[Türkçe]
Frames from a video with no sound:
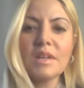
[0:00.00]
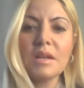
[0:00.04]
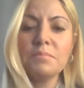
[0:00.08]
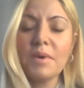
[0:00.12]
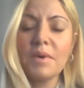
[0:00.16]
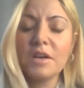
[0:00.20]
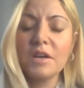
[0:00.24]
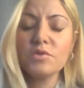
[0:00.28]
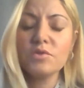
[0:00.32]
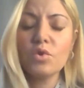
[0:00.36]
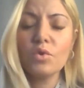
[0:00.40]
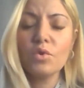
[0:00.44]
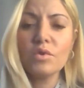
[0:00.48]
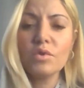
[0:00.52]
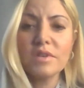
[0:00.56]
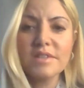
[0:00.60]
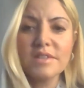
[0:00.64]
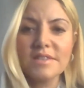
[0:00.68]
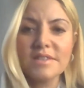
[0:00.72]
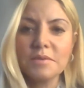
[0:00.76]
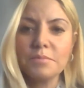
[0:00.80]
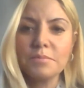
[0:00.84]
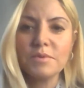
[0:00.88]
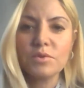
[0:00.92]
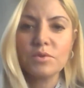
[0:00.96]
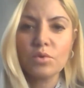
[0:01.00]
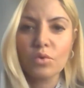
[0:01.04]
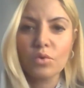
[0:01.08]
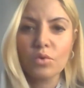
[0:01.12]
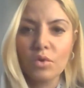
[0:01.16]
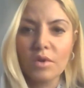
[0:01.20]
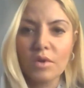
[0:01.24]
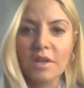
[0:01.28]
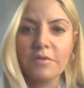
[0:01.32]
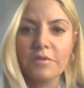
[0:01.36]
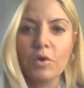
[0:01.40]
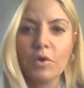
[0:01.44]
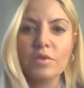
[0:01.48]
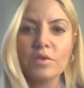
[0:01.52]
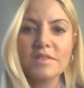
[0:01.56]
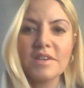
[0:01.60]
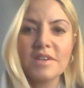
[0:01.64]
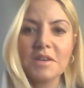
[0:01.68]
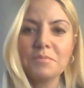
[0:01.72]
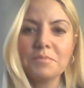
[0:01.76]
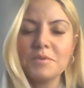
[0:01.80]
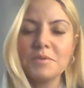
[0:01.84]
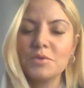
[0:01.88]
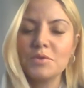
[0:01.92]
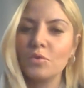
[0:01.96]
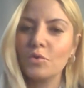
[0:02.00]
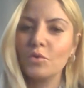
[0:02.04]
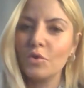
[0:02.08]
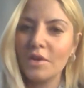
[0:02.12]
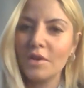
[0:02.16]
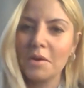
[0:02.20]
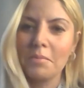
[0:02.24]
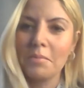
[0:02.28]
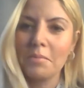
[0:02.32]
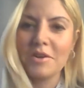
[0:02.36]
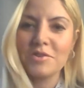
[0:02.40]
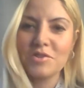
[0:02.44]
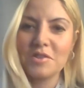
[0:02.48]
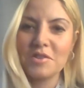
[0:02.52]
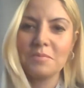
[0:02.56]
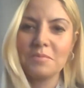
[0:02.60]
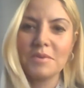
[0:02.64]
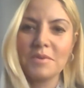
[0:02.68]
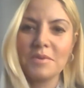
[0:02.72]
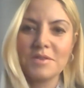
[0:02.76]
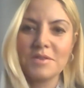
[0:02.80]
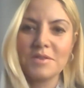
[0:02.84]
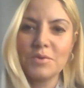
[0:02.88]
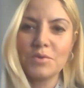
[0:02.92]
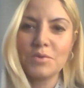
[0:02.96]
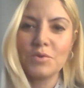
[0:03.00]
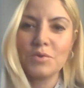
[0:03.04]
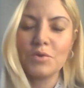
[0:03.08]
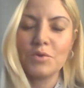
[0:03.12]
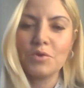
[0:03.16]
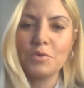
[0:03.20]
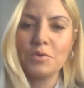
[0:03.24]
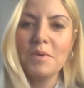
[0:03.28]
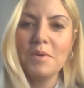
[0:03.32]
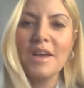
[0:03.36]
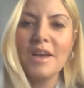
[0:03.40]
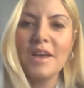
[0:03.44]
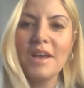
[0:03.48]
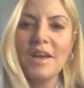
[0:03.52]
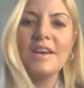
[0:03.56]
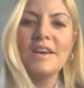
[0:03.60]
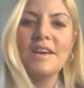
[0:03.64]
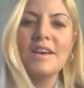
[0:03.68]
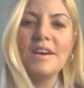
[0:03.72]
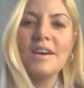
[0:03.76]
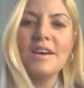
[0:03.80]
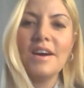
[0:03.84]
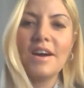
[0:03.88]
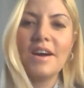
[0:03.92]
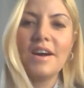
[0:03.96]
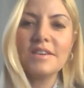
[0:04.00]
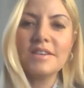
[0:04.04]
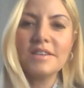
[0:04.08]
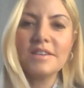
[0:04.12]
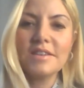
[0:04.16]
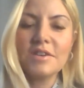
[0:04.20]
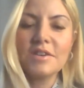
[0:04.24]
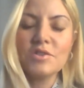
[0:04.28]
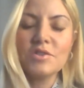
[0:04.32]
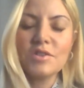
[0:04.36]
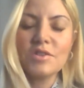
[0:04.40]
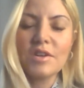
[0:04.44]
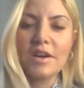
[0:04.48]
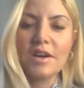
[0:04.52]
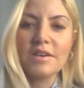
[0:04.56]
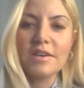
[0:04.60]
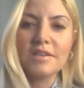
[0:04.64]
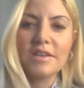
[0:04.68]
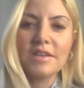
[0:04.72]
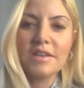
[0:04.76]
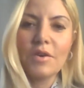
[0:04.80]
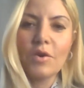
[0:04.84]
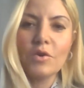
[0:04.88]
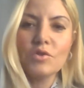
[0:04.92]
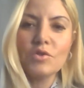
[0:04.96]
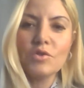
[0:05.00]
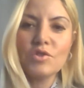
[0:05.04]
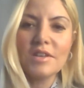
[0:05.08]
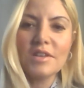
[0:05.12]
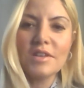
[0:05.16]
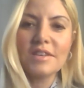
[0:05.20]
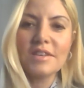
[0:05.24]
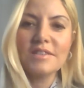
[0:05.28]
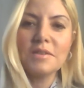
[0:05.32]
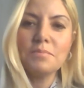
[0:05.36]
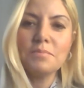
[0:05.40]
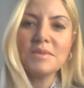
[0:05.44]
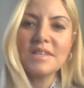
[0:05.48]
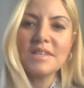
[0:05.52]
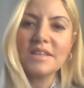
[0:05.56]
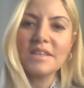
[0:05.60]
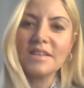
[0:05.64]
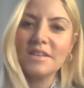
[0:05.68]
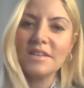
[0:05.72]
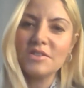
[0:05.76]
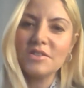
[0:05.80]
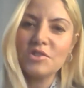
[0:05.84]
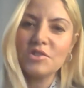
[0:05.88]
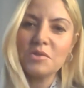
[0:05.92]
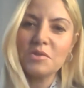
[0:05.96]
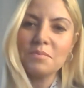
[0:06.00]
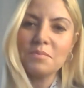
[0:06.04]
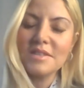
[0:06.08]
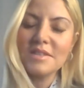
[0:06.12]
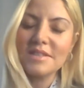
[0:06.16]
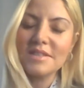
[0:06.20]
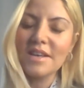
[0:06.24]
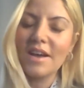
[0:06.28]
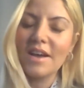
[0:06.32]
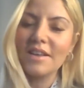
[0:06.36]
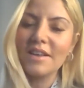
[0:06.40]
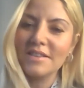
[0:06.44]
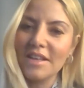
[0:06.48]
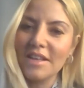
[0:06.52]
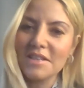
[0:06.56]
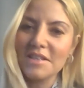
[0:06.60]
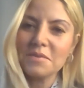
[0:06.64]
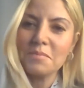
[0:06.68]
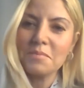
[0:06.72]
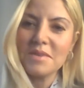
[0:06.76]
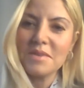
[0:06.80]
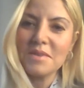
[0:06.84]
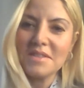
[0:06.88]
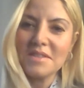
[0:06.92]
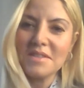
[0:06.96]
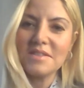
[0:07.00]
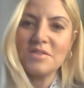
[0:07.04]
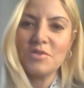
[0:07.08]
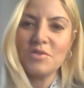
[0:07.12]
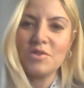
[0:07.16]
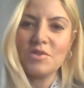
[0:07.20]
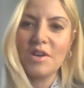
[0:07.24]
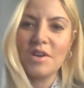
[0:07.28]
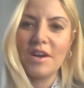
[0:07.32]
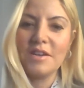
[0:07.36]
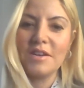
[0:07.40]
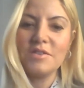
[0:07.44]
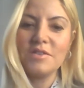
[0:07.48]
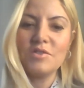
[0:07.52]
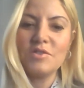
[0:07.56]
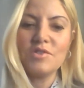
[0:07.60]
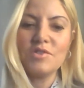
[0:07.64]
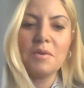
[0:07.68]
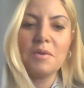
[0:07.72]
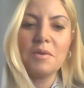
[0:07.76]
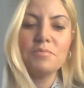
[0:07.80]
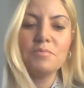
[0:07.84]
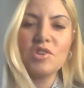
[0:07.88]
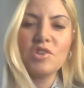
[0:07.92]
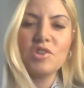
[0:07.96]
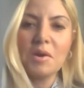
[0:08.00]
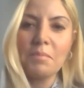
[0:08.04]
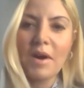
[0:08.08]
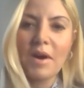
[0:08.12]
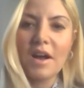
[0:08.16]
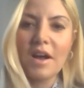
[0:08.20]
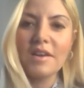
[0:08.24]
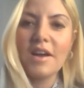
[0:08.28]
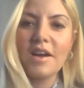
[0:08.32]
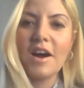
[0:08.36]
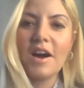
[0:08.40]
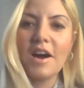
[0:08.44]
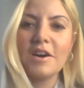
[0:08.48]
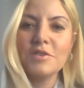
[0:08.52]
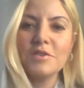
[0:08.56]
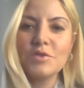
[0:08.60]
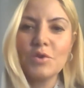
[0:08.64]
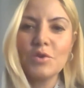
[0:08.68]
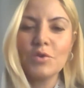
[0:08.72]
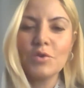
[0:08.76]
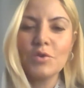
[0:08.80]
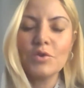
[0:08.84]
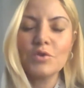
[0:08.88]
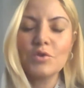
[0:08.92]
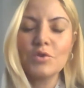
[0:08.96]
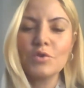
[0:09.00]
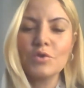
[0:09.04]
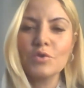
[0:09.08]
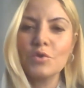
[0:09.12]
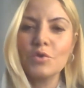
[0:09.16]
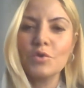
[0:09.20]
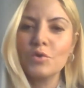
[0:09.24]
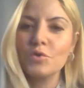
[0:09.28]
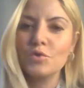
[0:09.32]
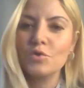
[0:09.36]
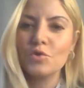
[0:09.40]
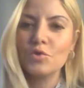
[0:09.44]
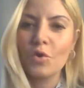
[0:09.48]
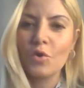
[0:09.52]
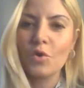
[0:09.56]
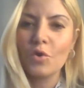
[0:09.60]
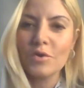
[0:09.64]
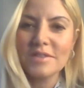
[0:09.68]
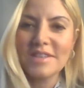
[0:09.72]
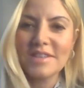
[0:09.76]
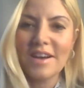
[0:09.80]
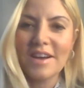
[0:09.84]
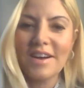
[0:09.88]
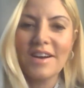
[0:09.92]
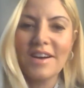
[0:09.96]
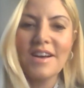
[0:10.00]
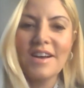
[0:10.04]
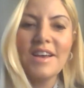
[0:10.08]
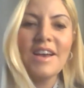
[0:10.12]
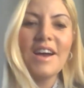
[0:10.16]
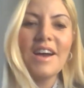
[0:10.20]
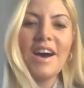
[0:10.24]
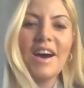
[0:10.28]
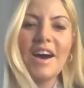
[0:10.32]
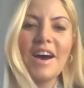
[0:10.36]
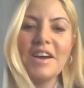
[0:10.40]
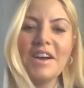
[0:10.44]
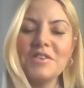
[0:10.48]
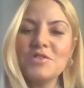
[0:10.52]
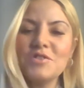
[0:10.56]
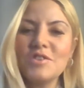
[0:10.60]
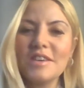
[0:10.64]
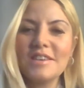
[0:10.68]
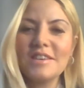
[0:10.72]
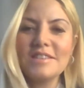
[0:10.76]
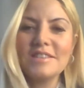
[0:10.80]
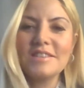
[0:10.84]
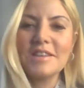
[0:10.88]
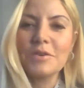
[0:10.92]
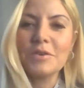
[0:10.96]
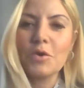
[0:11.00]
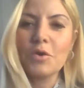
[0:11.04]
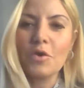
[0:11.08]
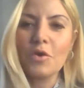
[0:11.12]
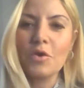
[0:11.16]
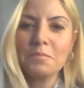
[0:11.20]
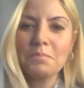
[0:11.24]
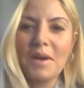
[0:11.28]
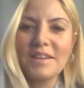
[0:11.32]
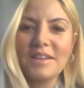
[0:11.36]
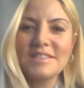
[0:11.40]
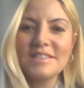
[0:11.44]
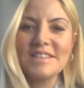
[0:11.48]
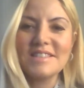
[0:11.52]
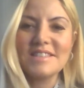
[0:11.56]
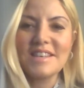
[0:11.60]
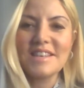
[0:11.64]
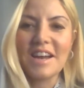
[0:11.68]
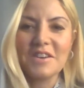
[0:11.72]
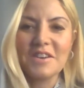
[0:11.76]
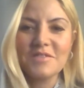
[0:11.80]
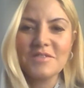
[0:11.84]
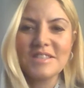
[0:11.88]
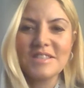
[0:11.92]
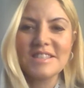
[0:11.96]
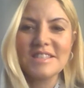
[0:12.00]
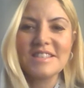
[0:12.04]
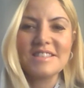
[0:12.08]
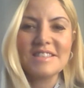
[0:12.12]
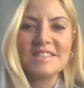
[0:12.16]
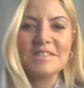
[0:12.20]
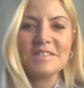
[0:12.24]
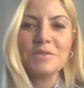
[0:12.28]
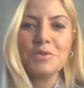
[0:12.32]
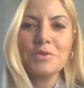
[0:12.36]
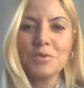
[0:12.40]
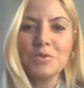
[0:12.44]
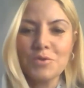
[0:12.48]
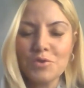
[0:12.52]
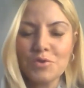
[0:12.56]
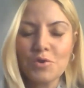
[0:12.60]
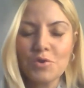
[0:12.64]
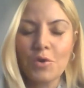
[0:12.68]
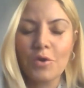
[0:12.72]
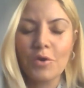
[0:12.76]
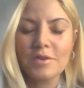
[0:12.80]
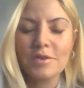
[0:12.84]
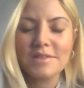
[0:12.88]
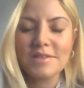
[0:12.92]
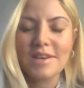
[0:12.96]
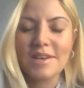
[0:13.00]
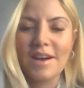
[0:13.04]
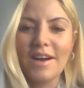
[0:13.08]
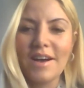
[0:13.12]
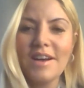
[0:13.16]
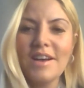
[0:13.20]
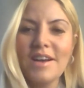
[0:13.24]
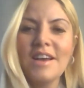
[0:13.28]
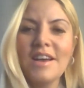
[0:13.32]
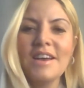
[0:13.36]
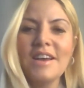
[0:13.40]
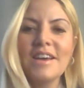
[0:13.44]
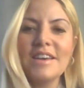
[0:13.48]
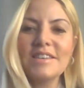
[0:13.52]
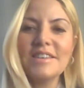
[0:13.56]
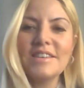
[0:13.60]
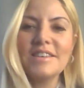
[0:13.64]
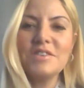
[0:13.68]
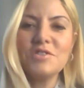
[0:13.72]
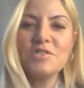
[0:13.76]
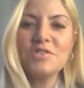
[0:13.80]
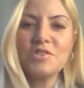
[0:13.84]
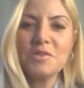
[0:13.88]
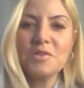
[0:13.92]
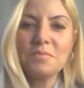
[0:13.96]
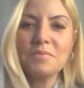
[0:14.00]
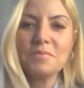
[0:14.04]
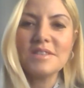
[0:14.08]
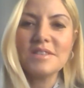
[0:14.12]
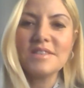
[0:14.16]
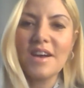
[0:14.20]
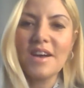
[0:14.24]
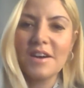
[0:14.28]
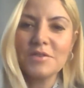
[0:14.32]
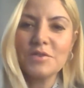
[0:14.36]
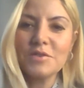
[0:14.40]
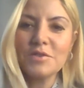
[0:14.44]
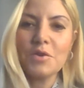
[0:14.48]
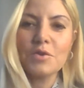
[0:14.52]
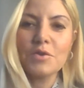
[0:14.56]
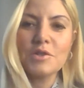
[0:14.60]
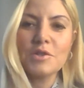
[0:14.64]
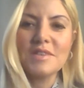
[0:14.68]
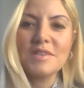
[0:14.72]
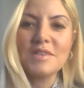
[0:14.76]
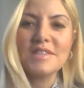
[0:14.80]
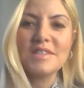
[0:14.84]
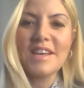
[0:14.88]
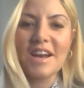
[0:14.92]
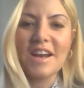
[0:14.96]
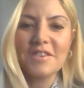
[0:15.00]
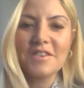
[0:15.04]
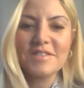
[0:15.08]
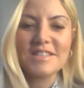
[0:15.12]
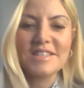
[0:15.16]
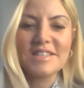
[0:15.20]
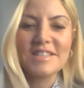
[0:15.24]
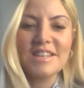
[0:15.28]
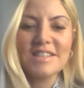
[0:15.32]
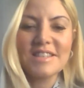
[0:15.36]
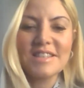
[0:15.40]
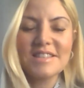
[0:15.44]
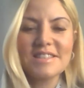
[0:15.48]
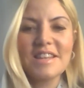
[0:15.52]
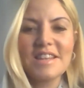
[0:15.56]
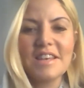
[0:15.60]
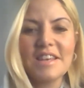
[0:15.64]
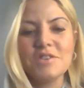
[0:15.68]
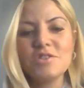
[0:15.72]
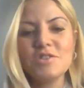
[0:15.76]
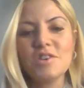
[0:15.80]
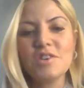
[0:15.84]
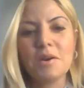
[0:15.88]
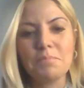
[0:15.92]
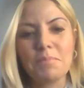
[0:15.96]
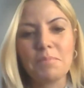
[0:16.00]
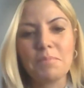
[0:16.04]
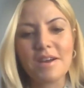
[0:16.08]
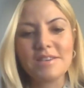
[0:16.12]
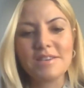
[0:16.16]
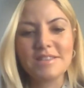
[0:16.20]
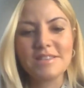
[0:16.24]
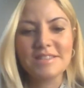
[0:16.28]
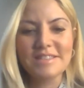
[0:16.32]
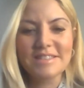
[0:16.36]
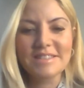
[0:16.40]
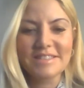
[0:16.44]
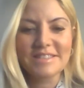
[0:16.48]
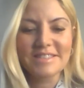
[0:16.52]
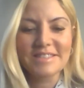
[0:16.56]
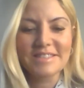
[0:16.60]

Ben çok hızlı bir soruyla ve ortak bir soruyla başlamak istiyorum. Arkadaşlar öncelikle bize girişiminizi anlatmanızı rica edeceğim. Cemal Arteoks'un kurucu ortağı, aynı şekilde Gökben de Servislet'in kurucu ortağı. Girişiminiz Arteoks ve Servislet ne iş yapar?